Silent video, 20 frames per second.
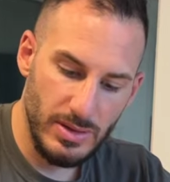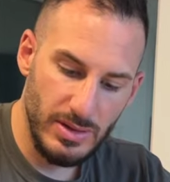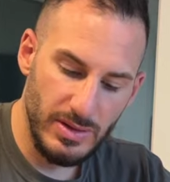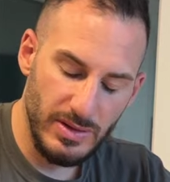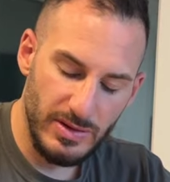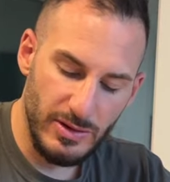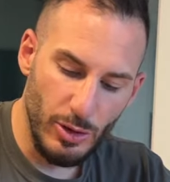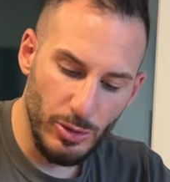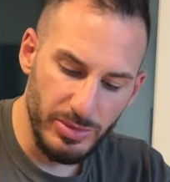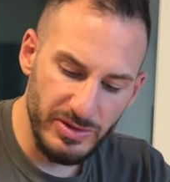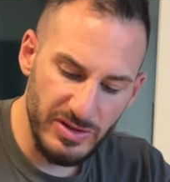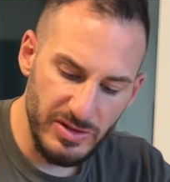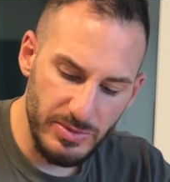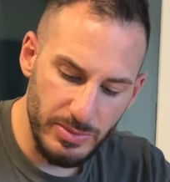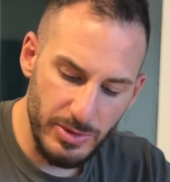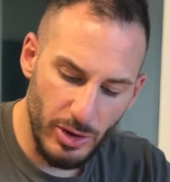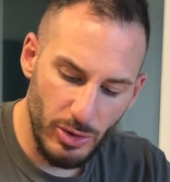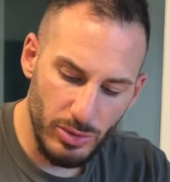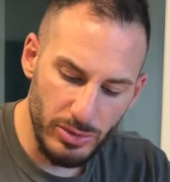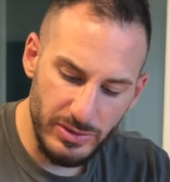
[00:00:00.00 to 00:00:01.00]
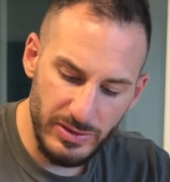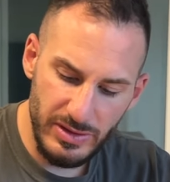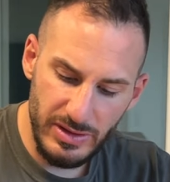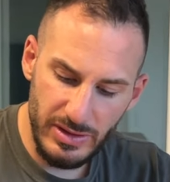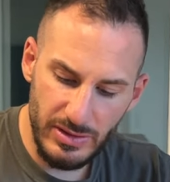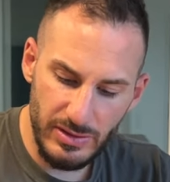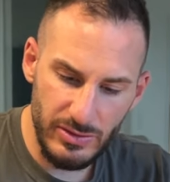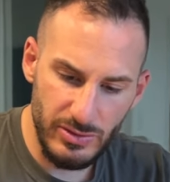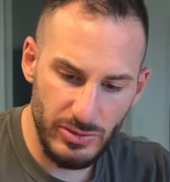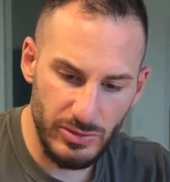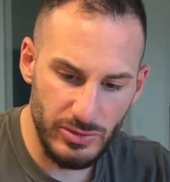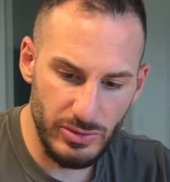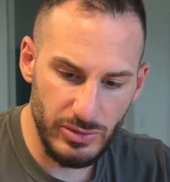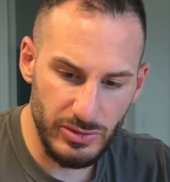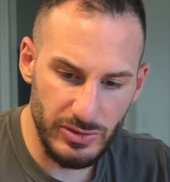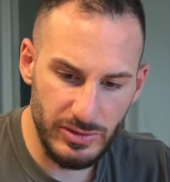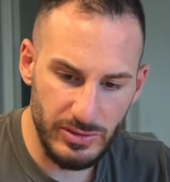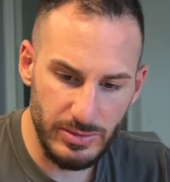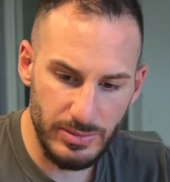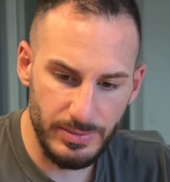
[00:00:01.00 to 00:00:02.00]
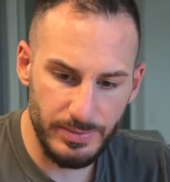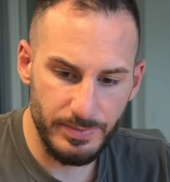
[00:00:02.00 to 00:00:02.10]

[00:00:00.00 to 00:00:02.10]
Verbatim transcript: Ich glaube, es ist mir auch ein Ticken zu süß.